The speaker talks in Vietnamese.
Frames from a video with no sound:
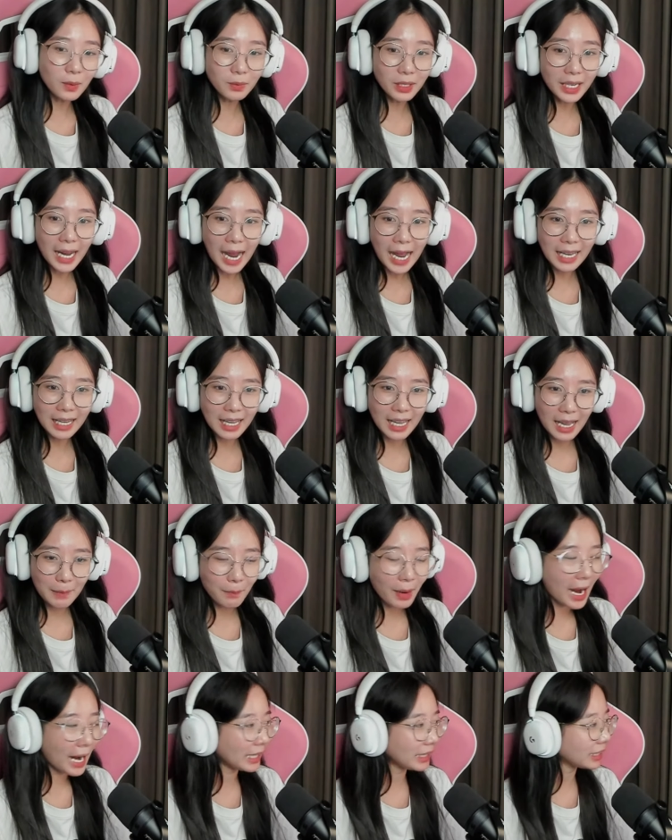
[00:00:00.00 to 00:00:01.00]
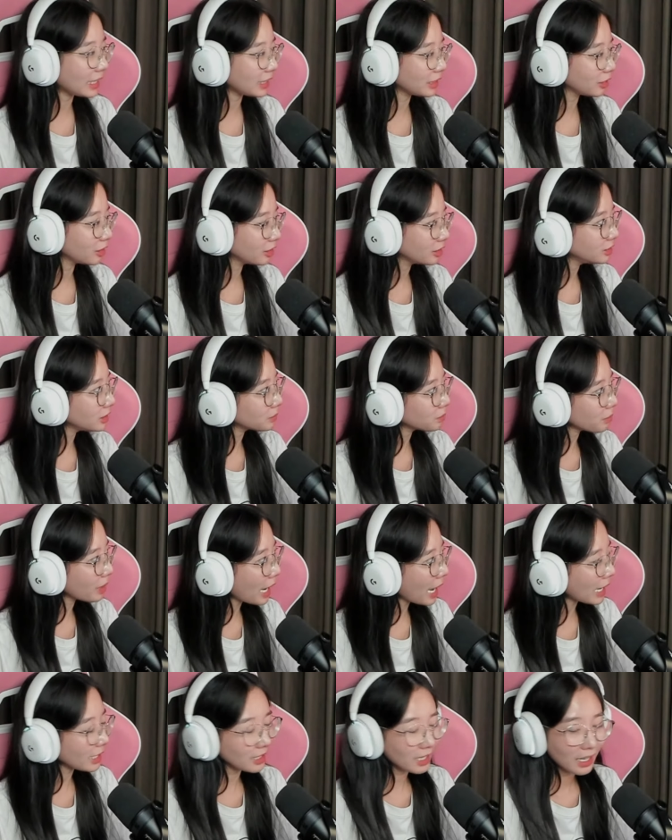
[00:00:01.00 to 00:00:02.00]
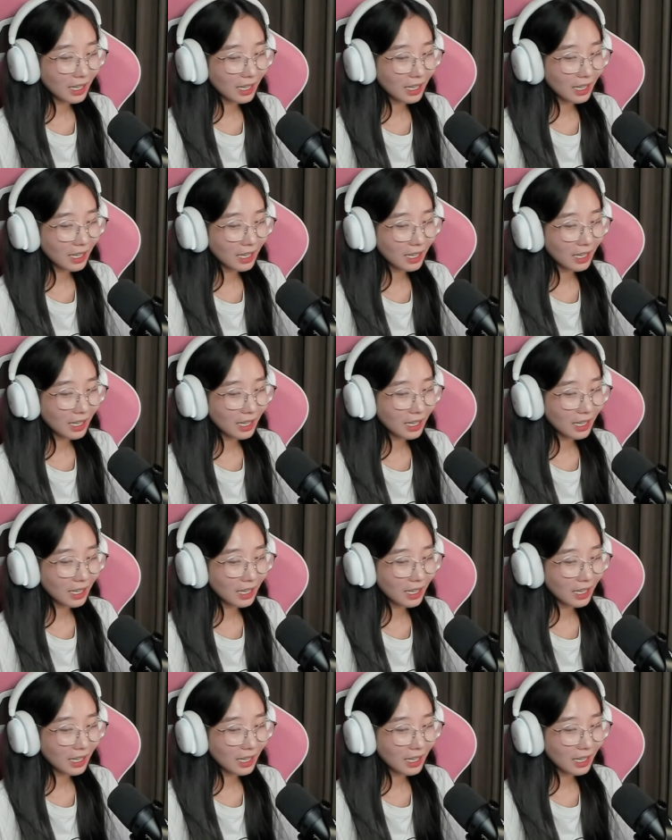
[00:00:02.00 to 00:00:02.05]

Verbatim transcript: trong đây ai là Mai vậy? Nhật Mai?"